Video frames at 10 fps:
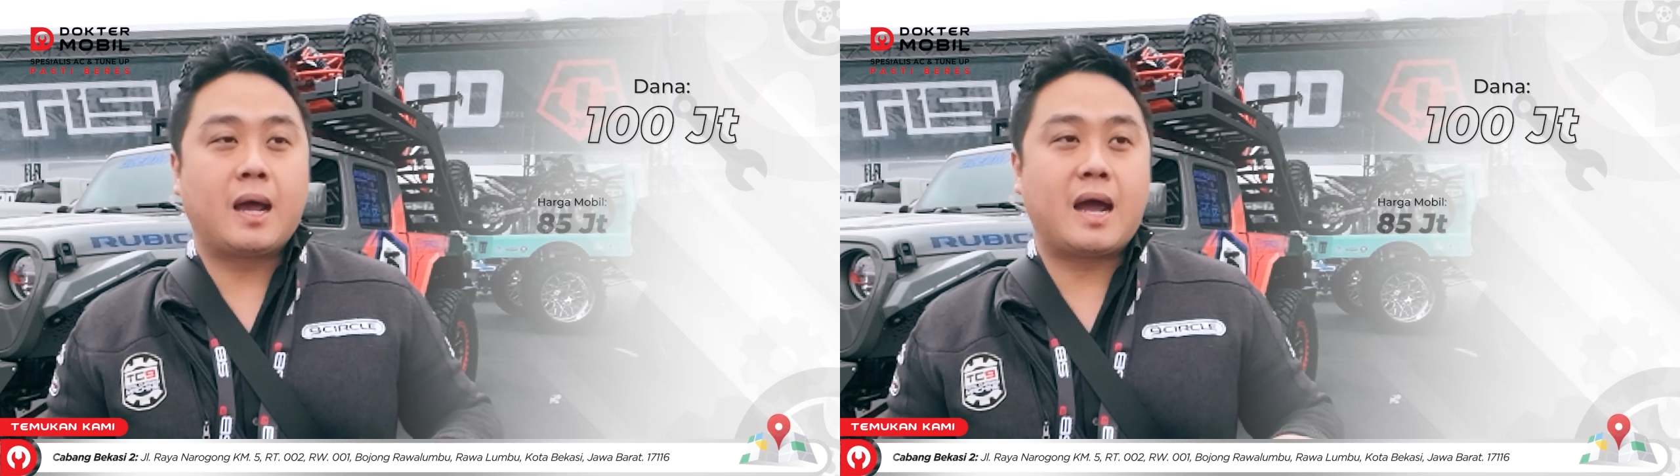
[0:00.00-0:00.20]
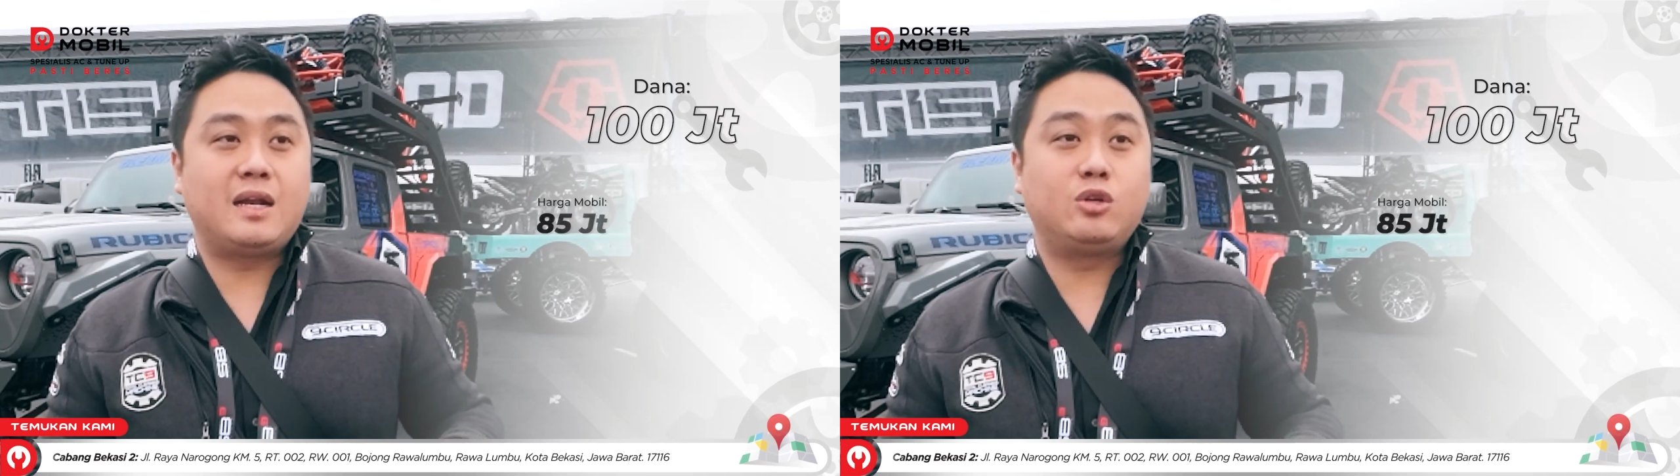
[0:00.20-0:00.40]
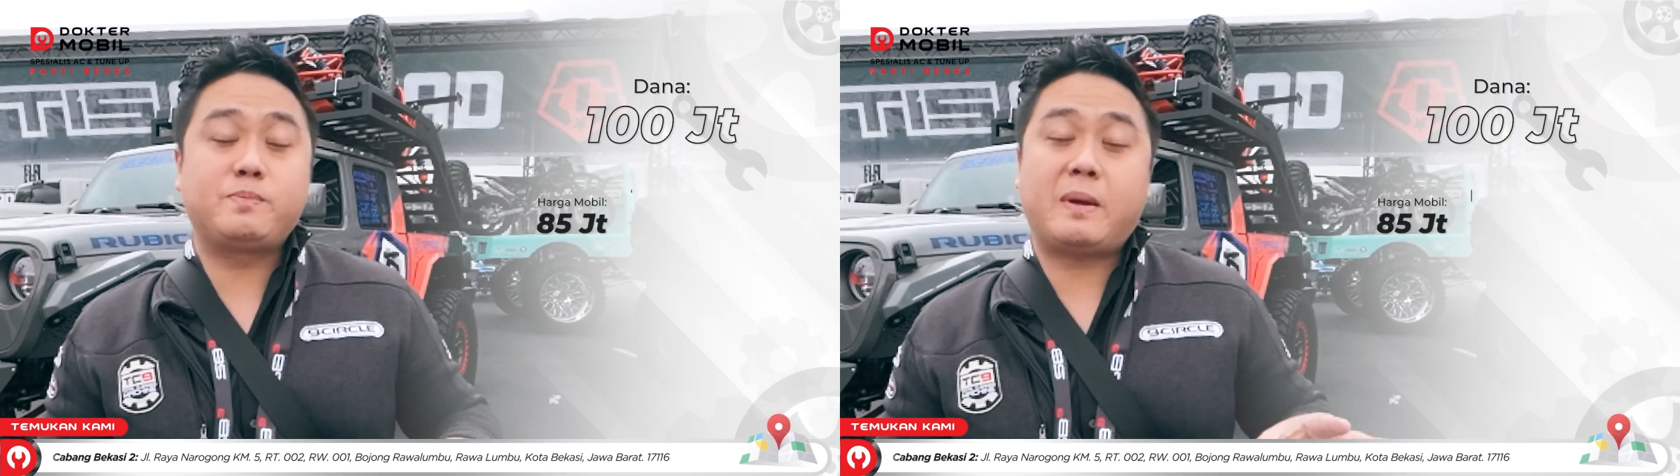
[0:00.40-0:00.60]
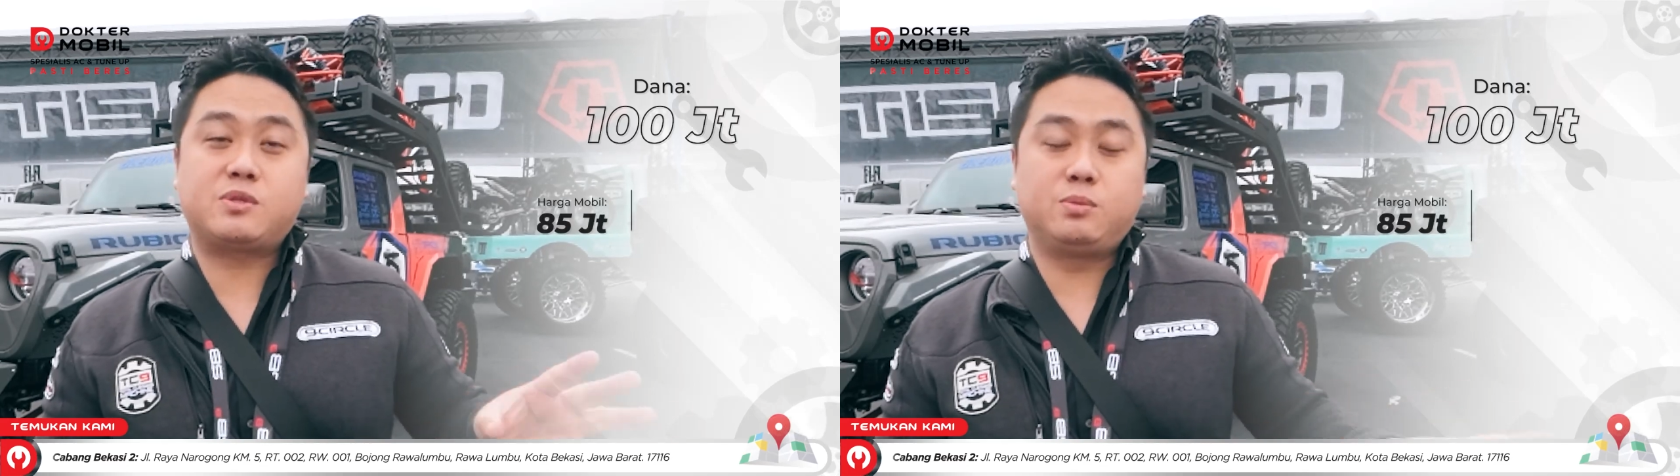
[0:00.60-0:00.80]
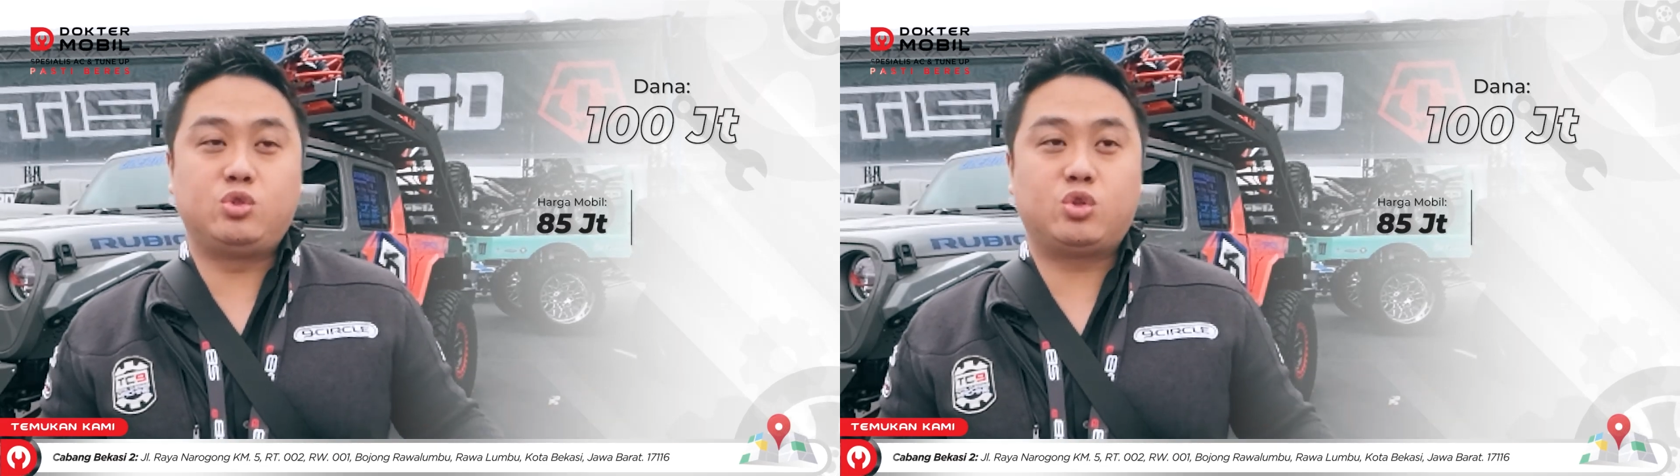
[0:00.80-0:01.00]
karena lu spare
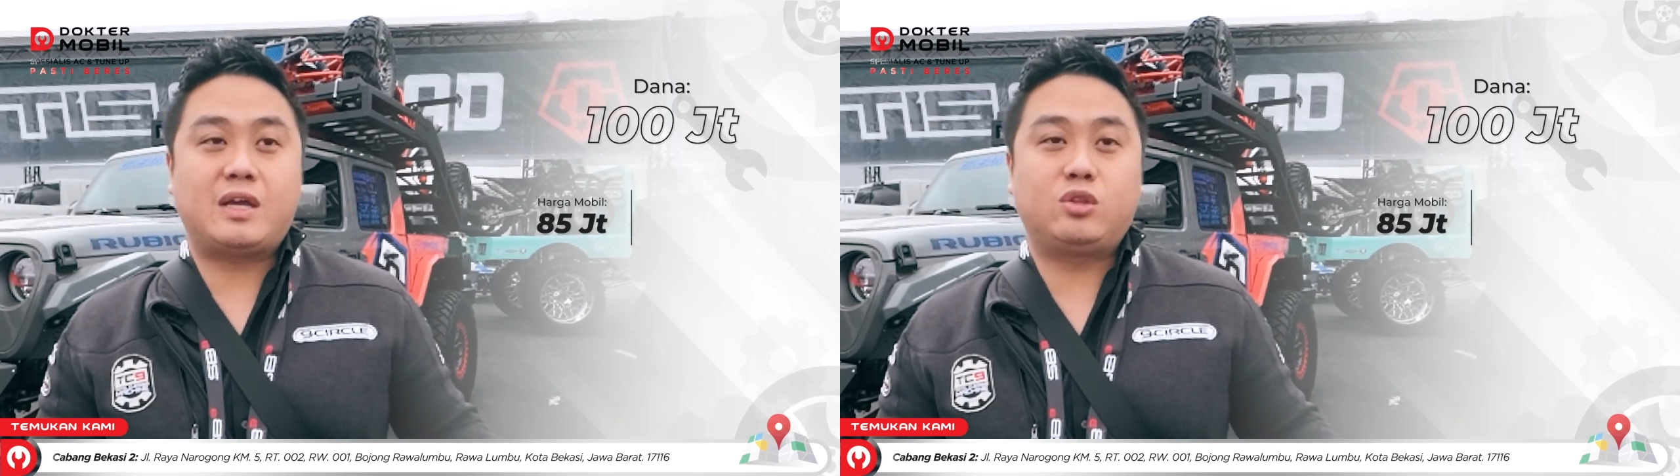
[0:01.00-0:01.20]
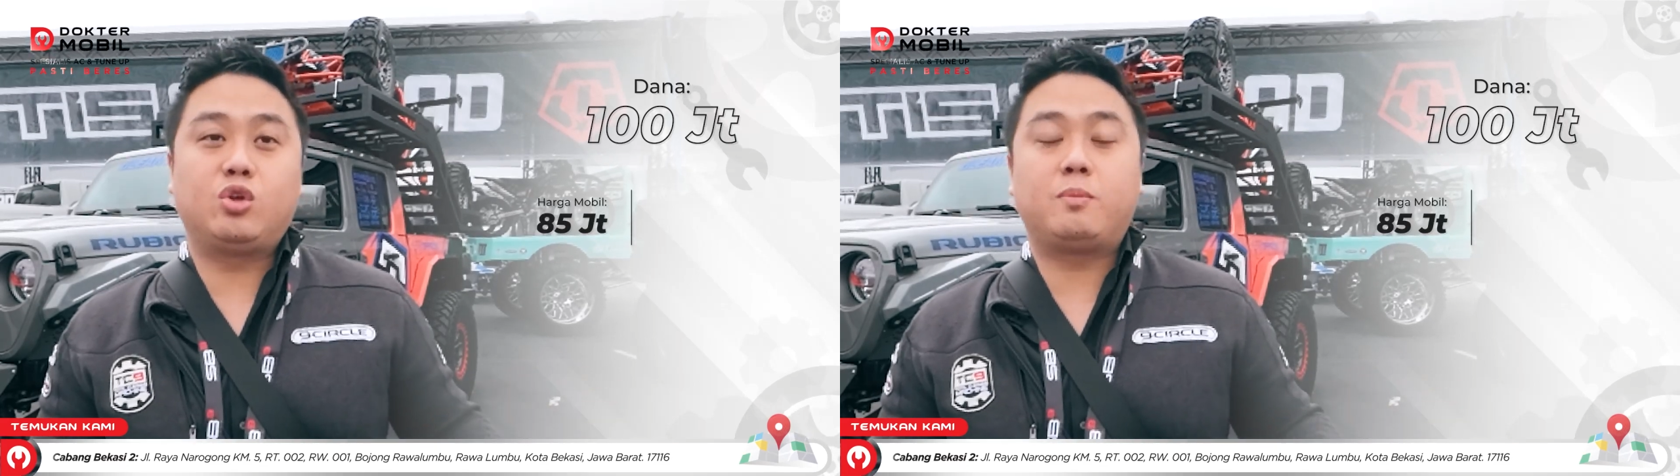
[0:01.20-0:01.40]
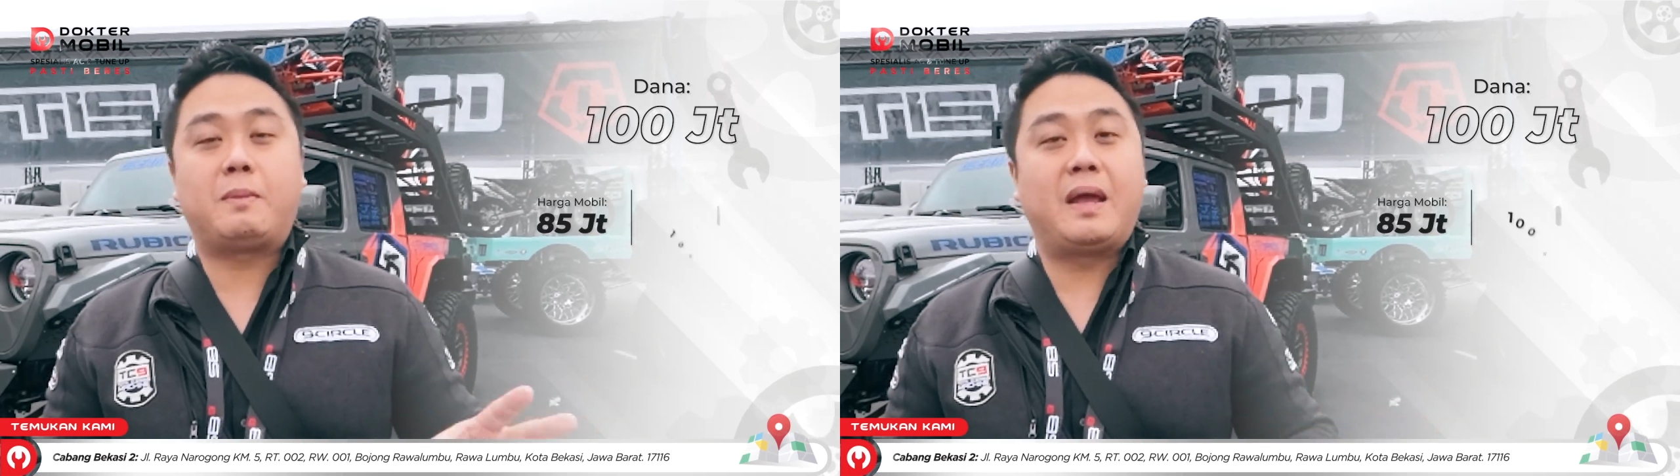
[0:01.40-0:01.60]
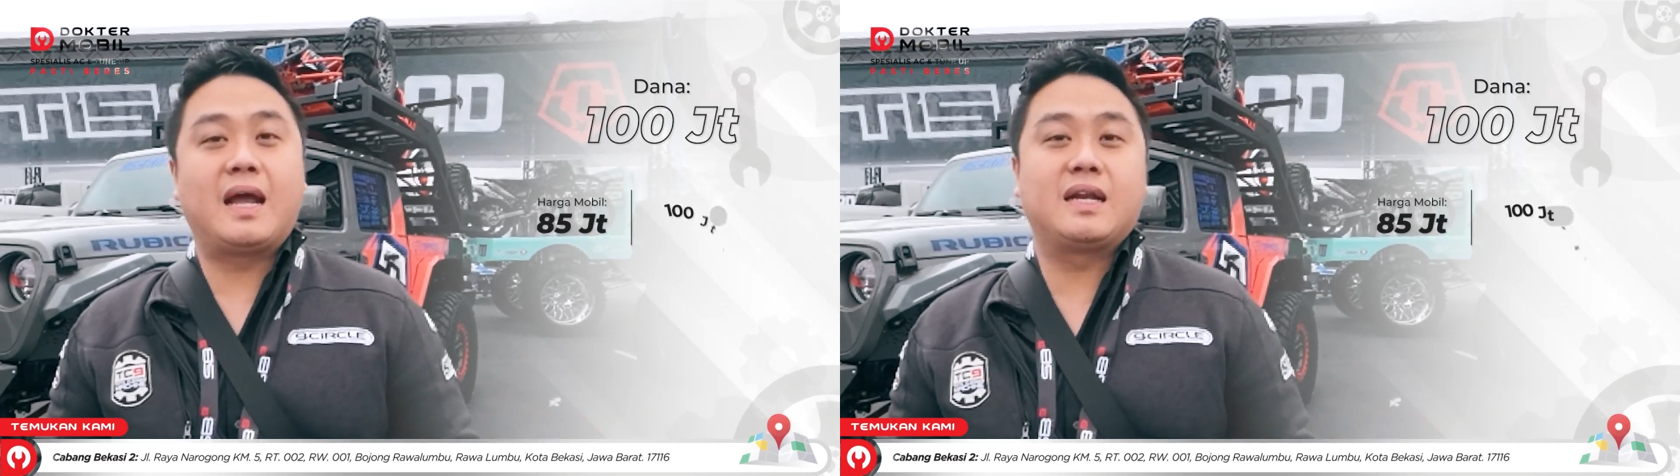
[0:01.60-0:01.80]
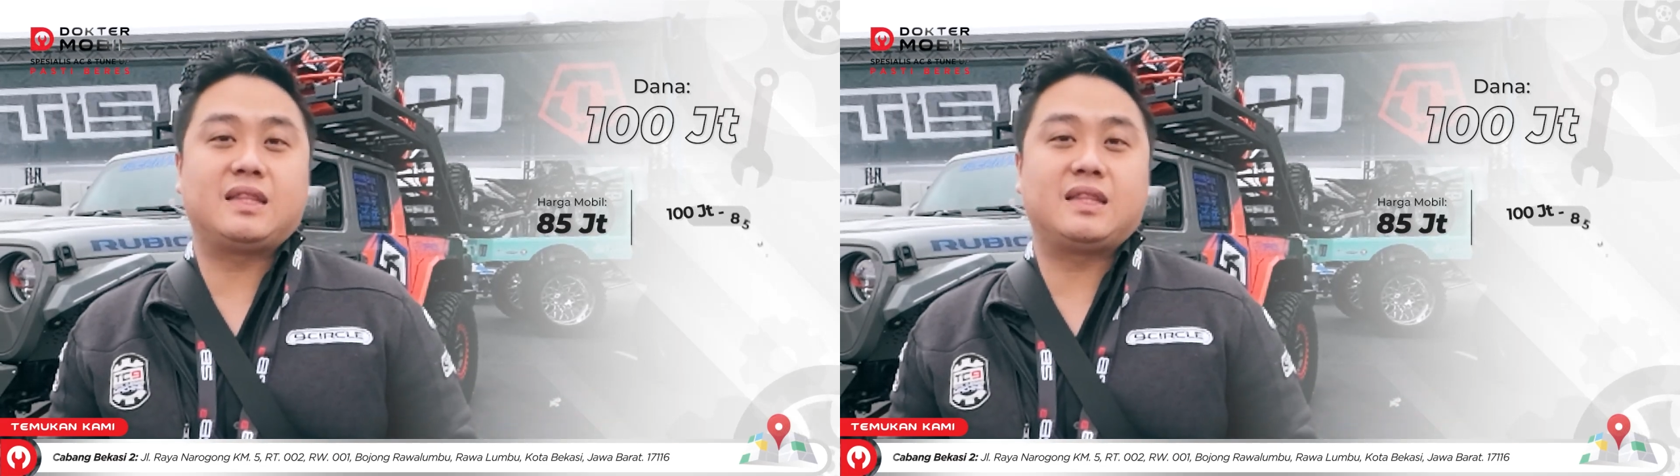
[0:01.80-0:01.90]
10 juta itu untuk perbaikan